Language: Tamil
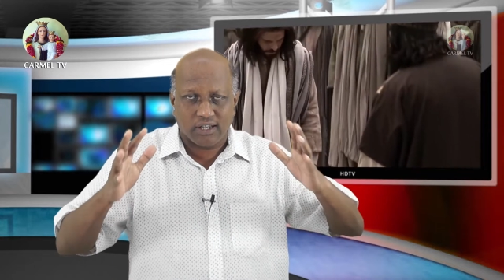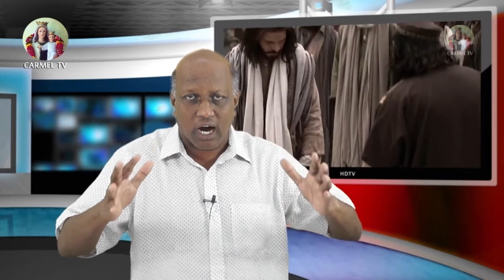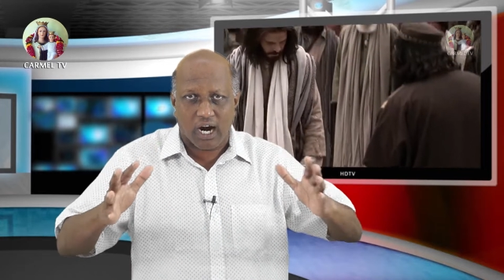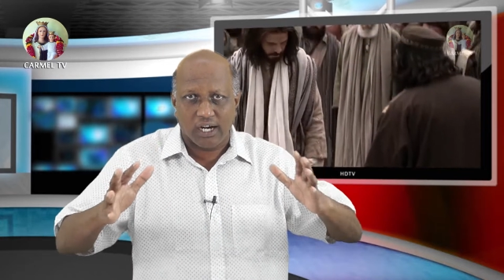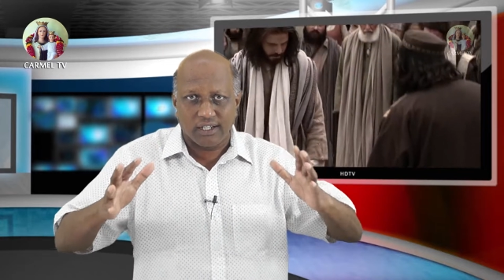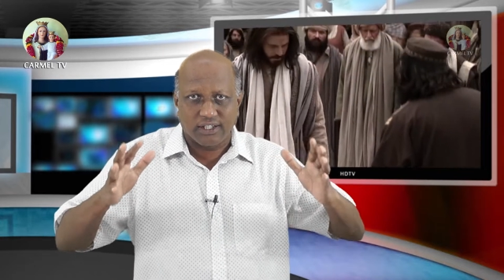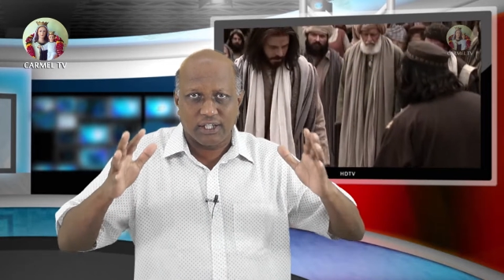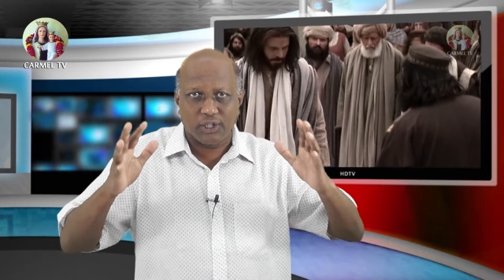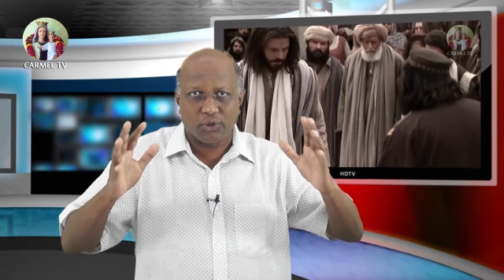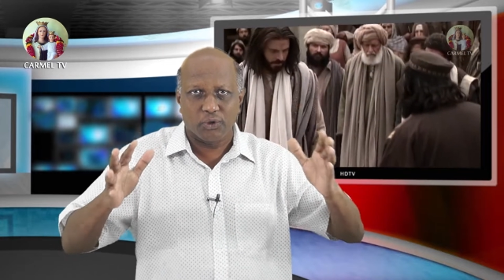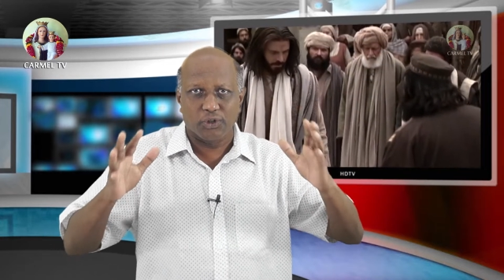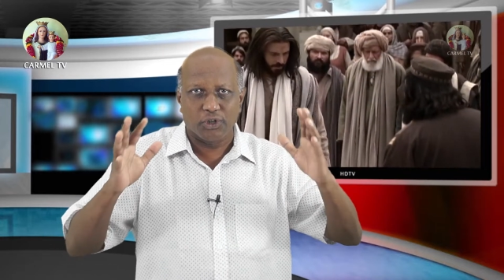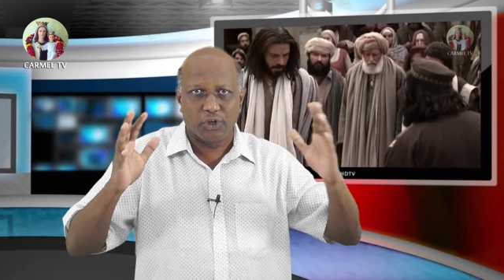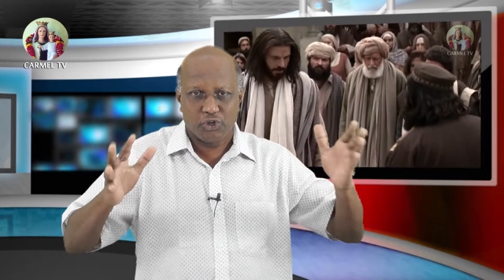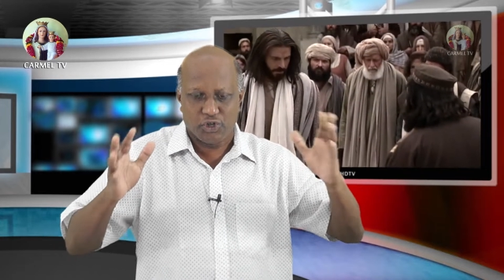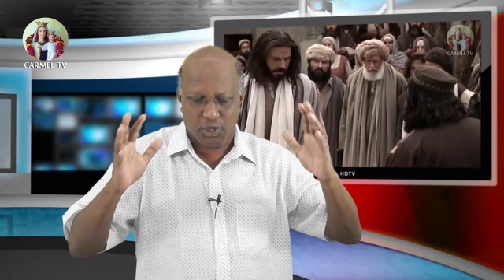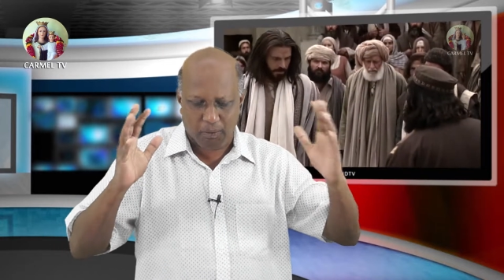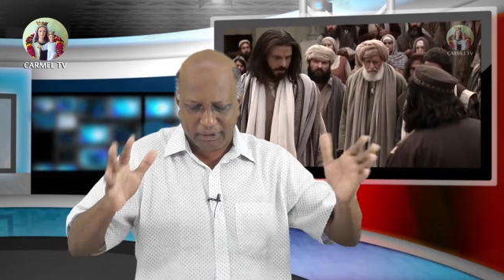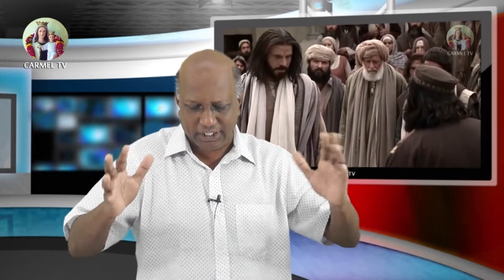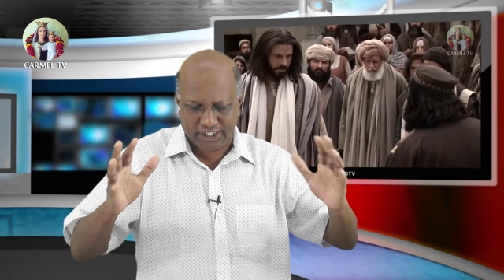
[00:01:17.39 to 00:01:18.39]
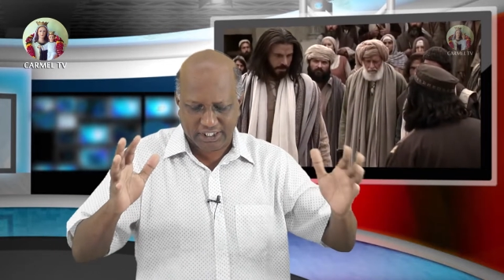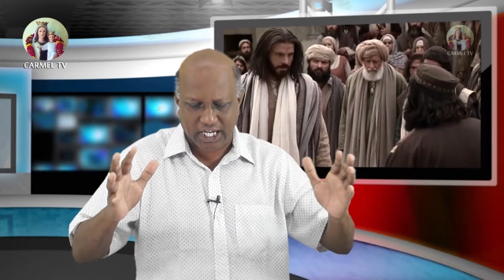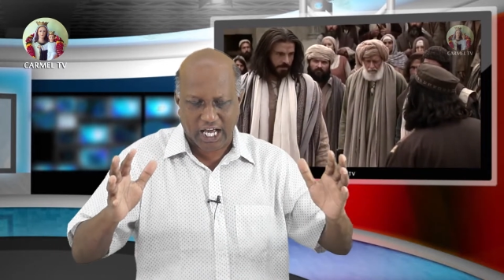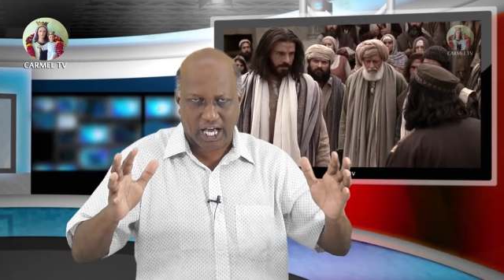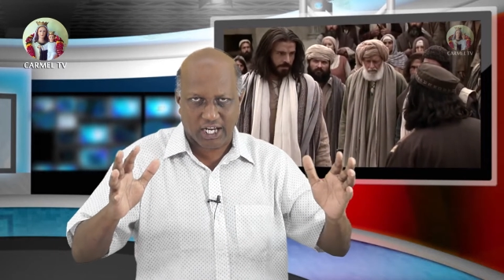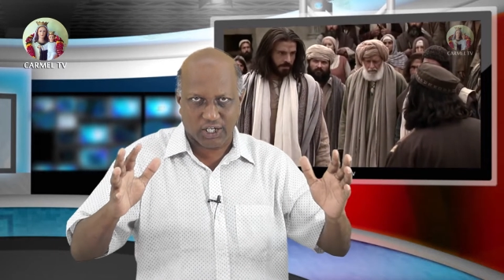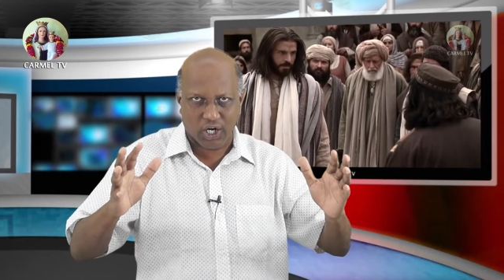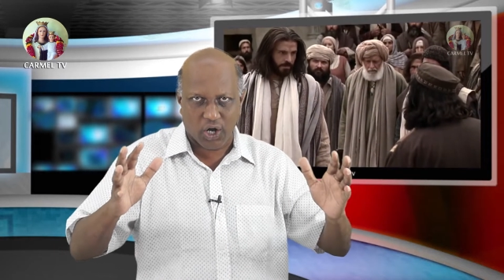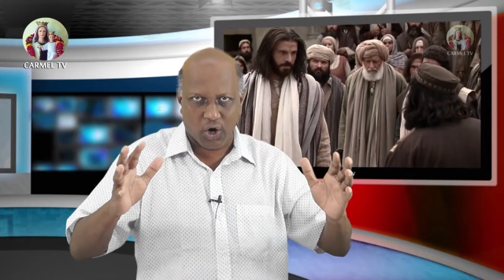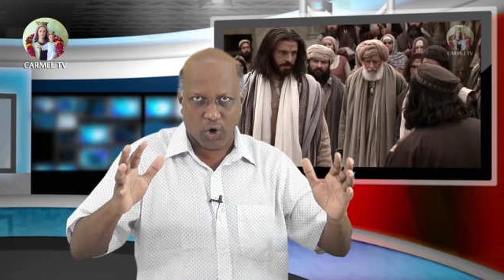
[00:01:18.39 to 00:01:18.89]
தாழ்த்தி கொண்டு
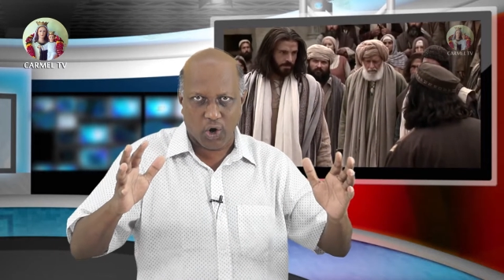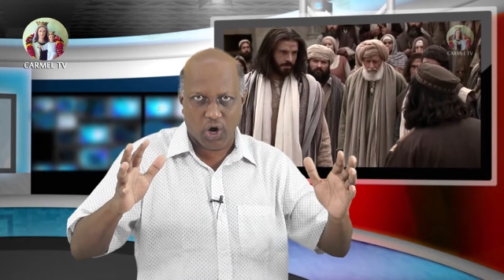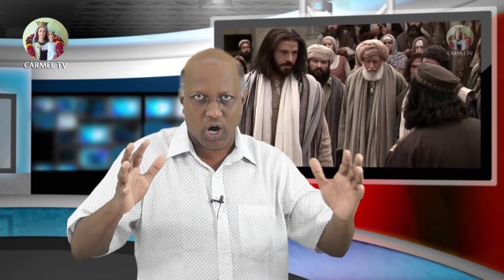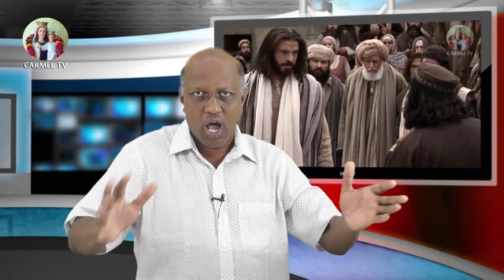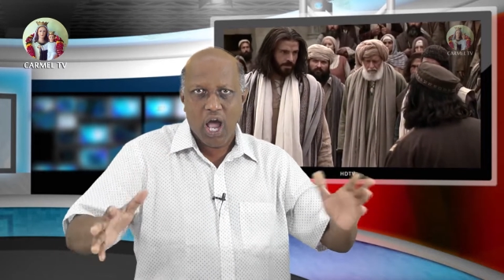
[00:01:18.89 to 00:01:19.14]
ஜெபிக்கிறார்களோ